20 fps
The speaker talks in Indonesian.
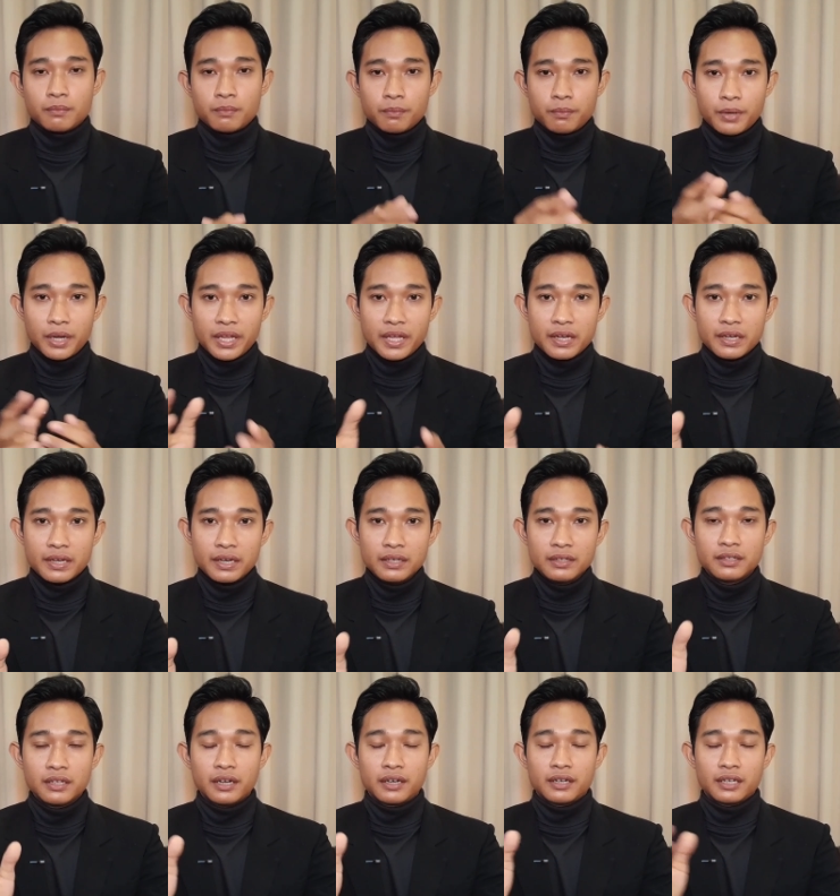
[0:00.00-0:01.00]

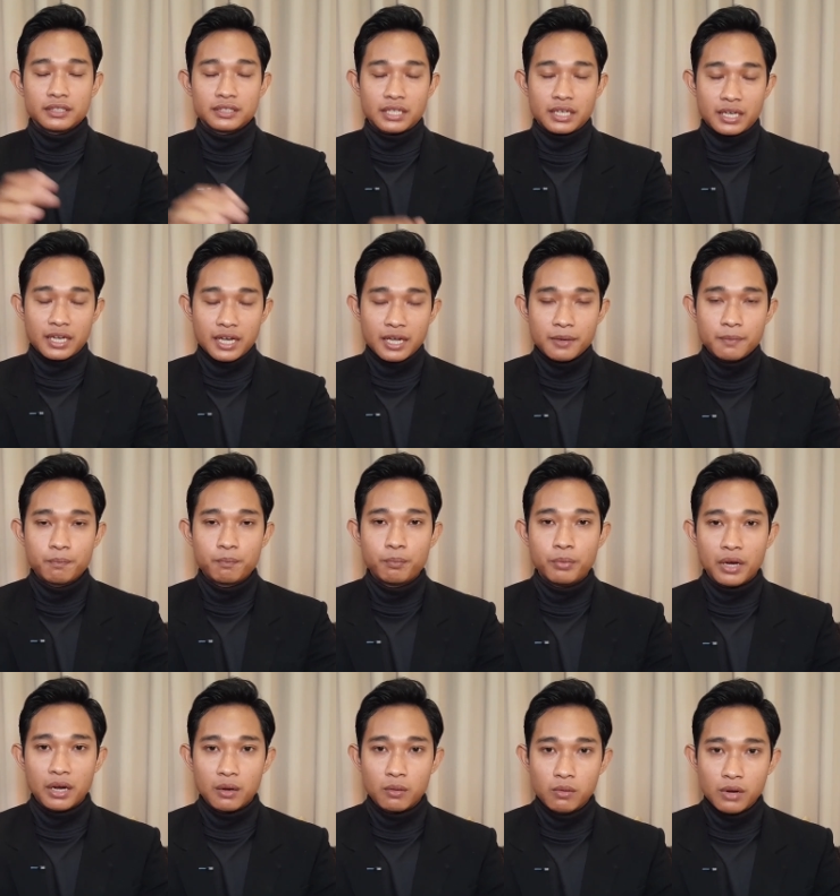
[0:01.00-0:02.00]
Bayangkan dan rasakan
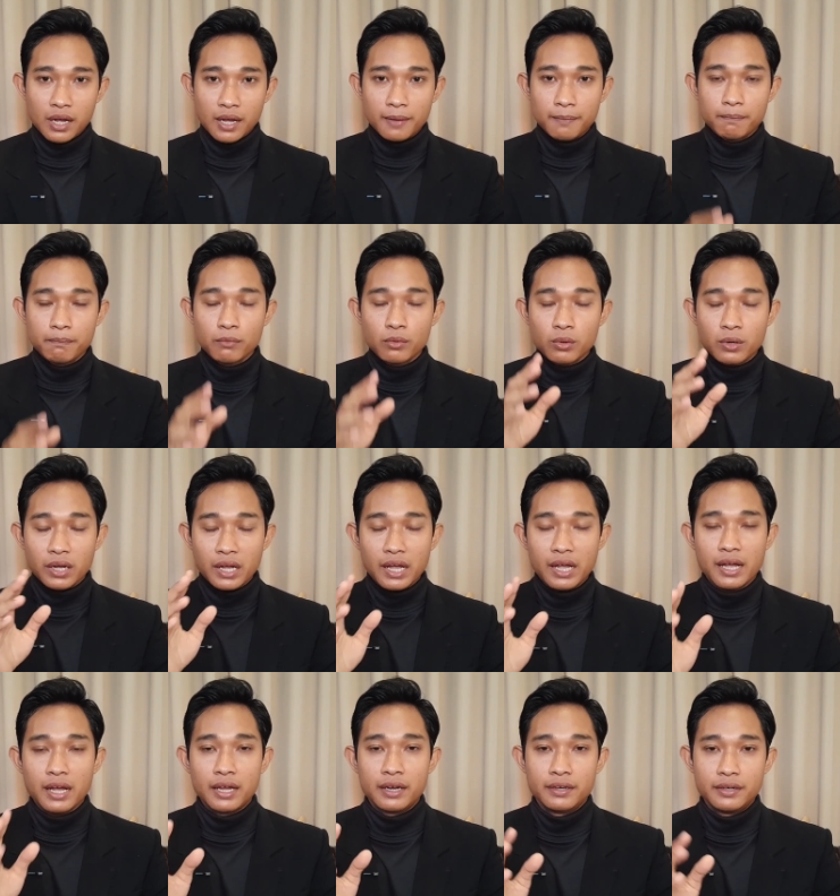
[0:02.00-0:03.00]
bahwa
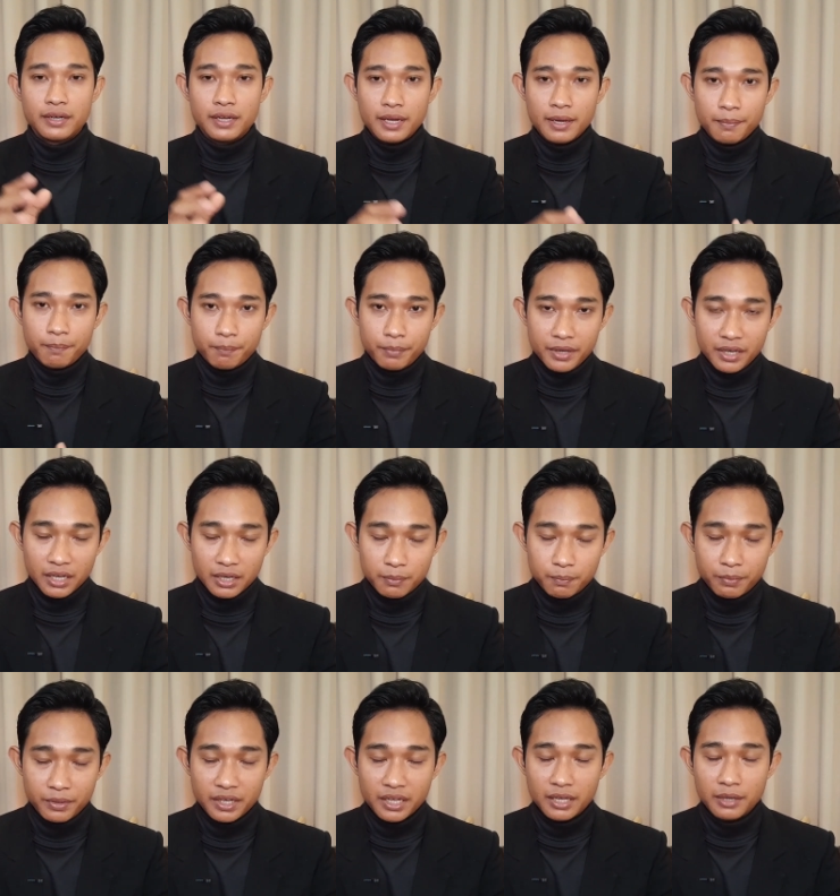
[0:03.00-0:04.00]
muka Anda
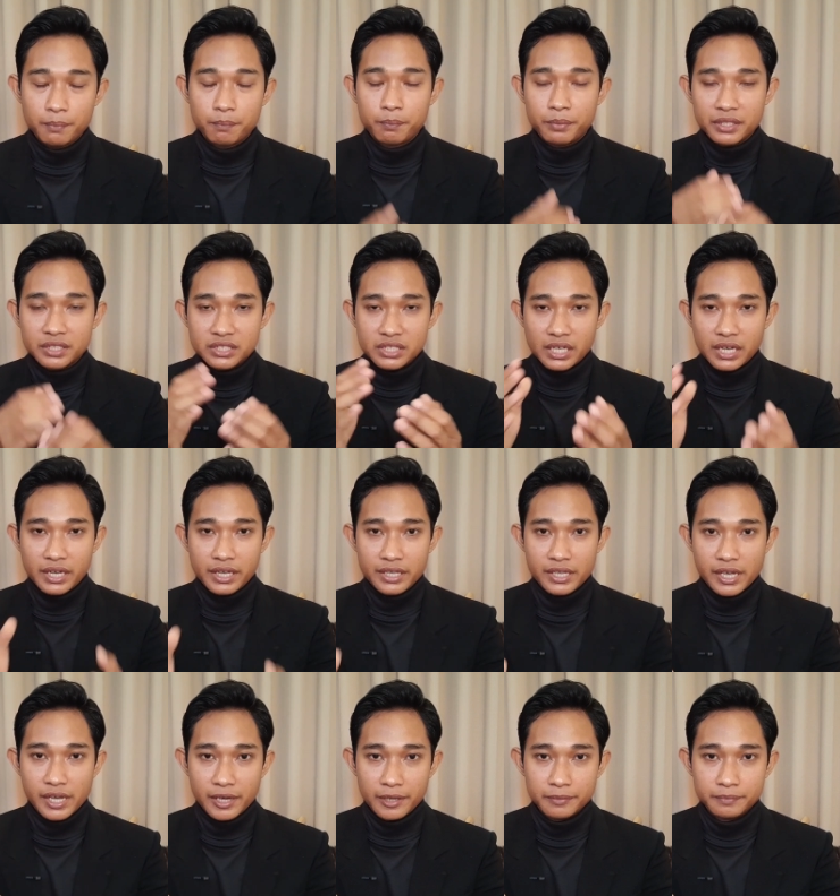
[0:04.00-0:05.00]
benar-benar
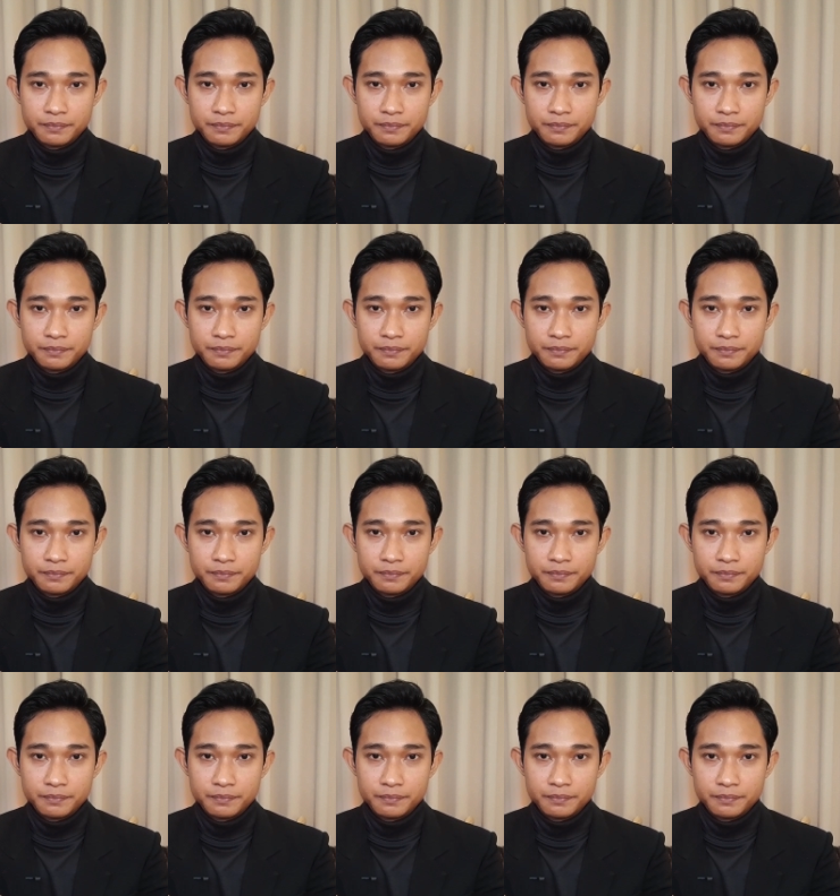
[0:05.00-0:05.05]
bercahaya.